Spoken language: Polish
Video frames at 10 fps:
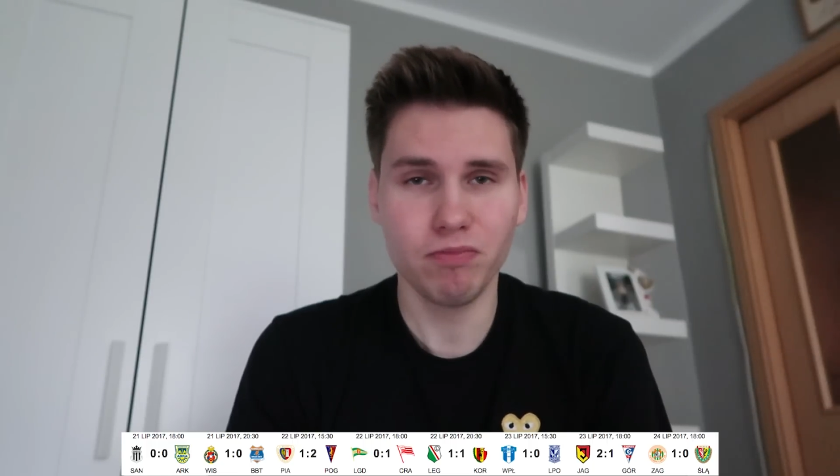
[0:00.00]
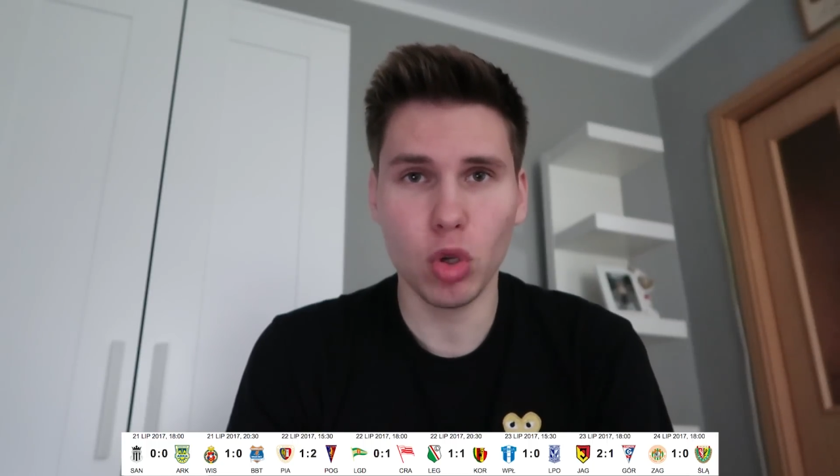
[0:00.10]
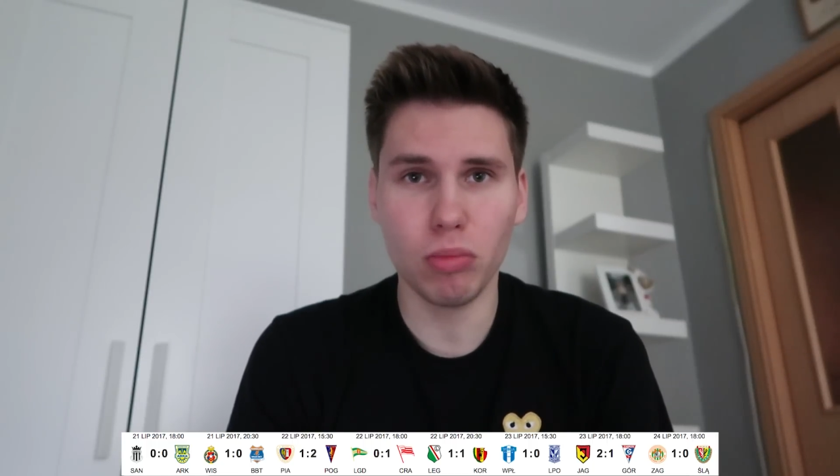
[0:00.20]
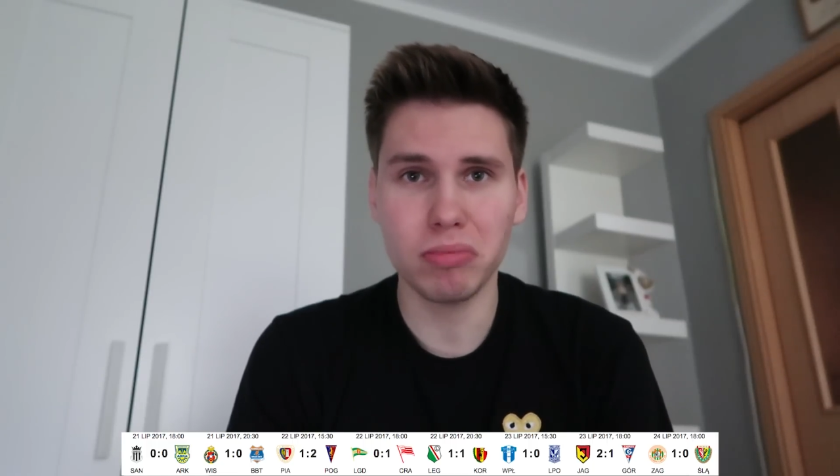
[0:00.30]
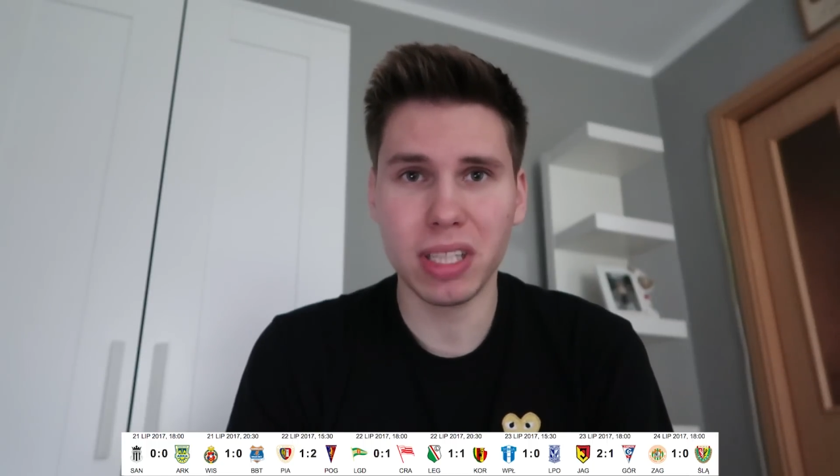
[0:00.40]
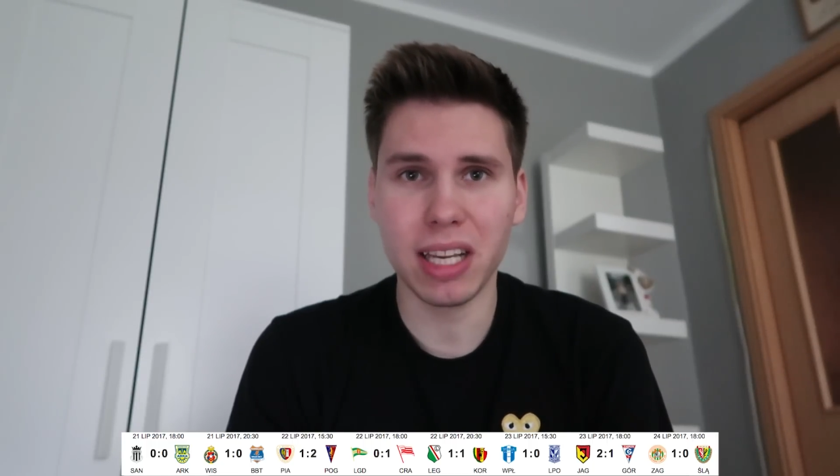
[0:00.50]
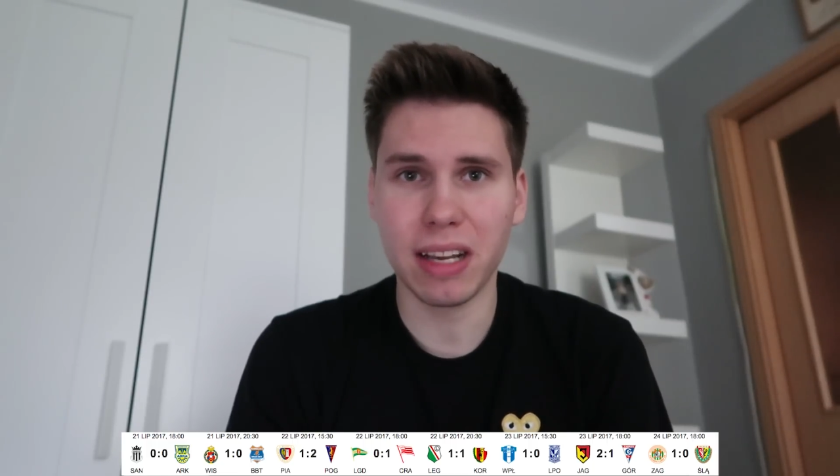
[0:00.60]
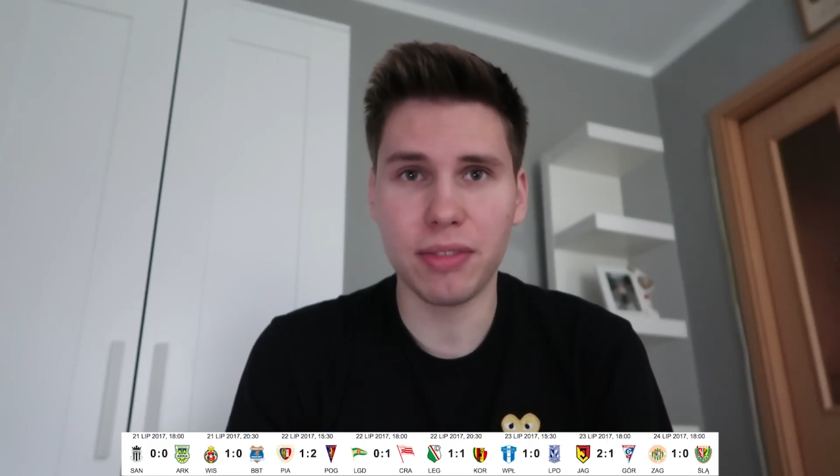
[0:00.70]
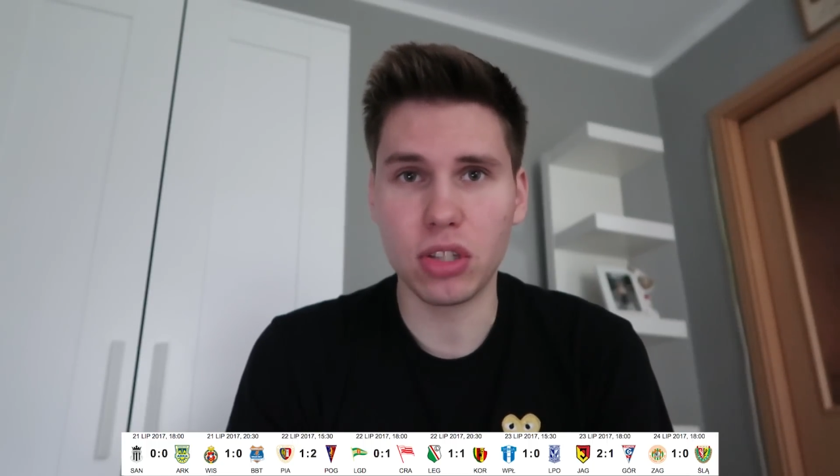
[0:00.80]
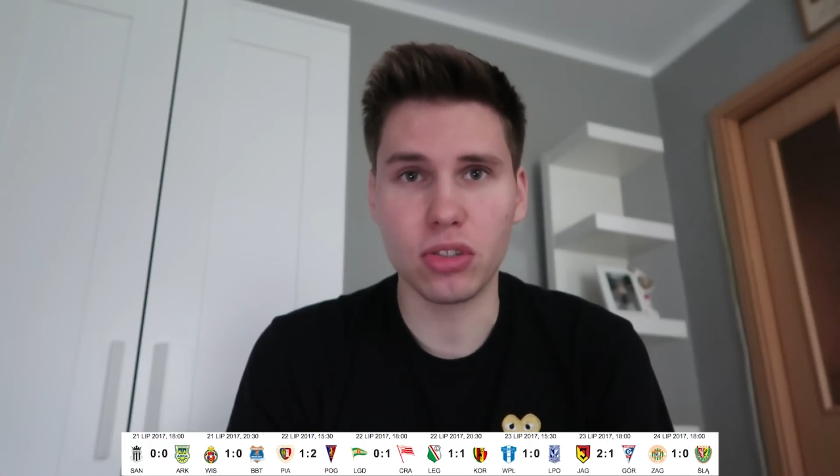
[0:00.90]
no tak
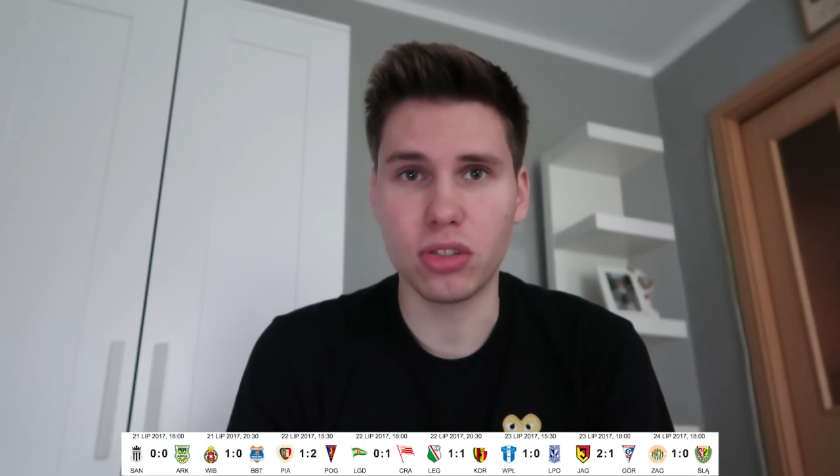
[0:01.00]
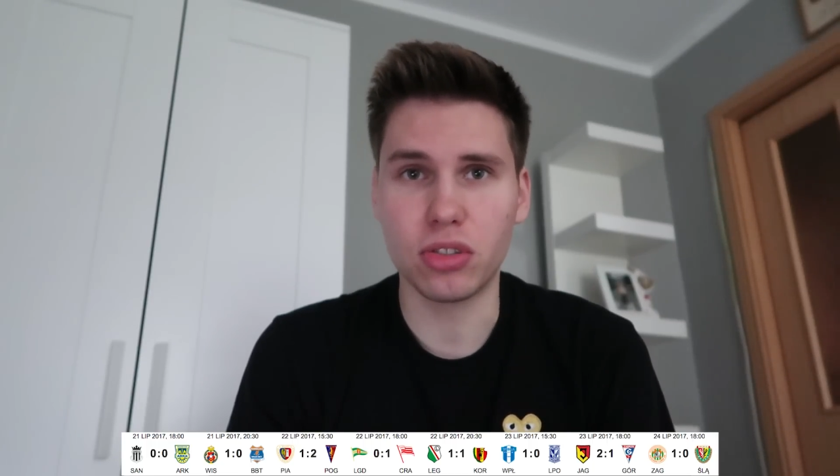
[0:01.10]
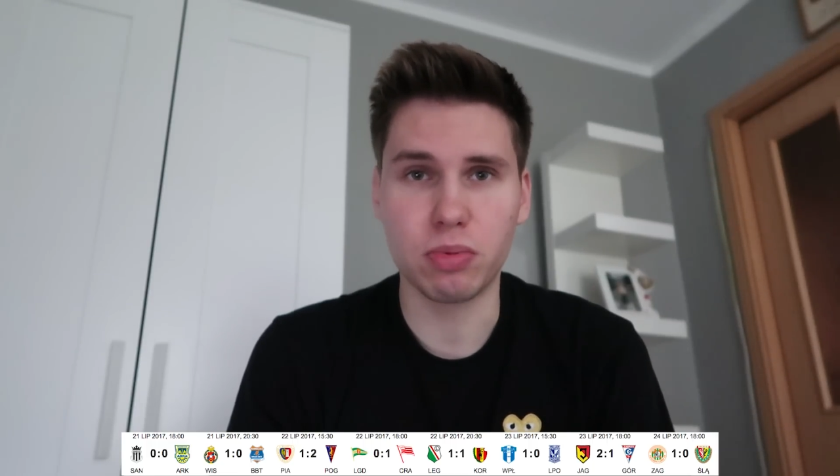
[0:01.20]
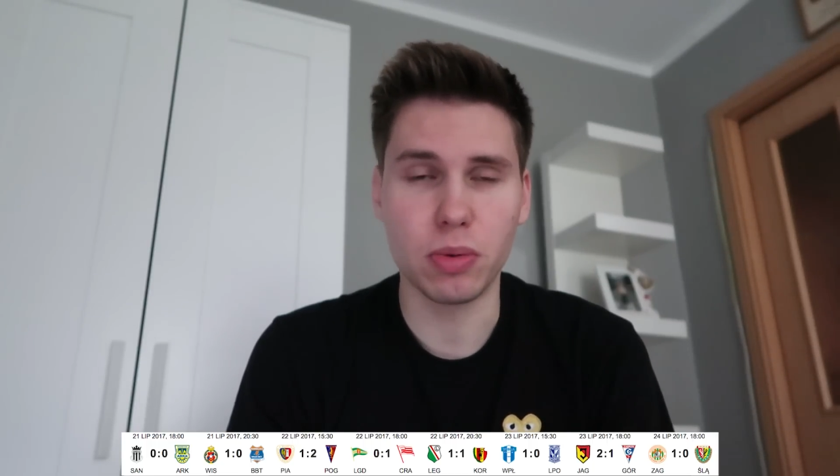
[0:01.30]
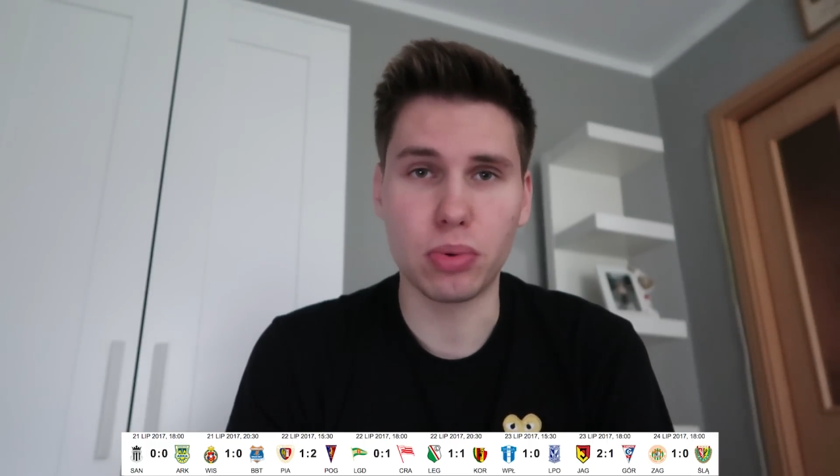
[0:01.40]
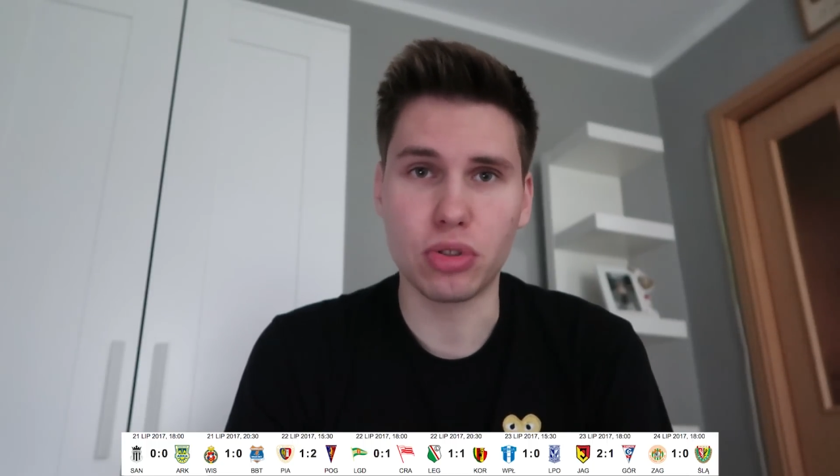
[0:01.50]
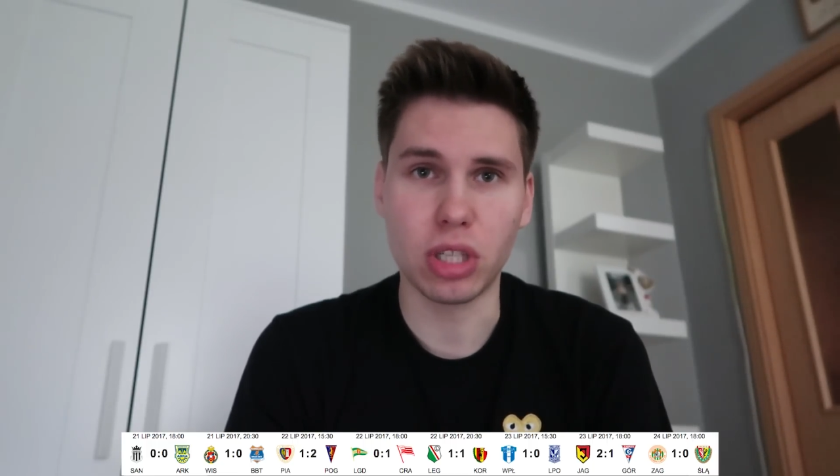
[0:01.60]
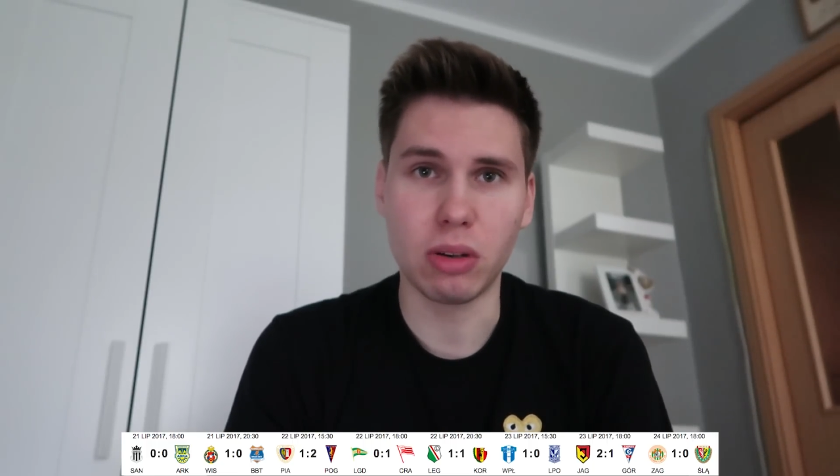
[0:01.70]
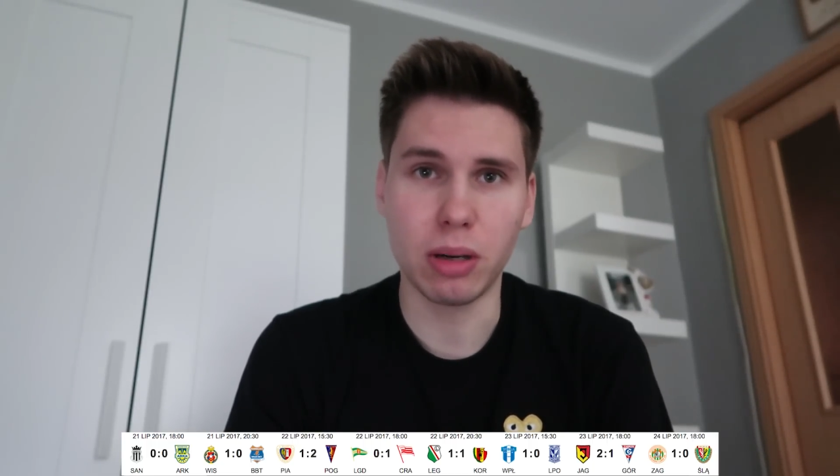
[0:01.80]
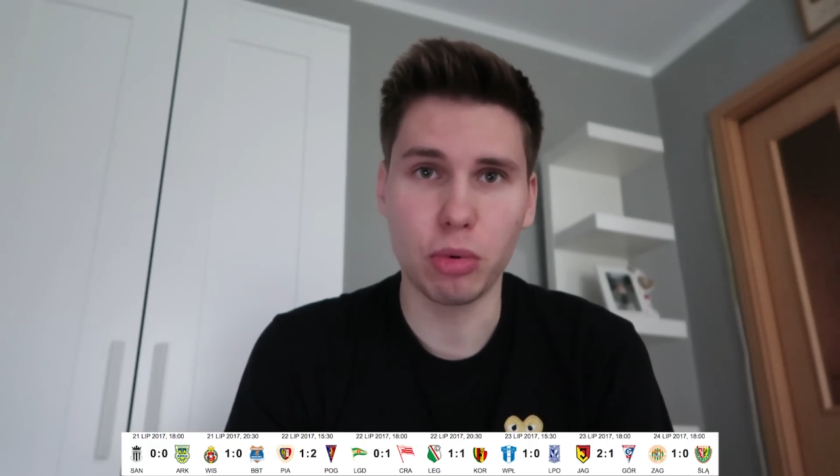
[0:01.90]
jak większość przypuszczała,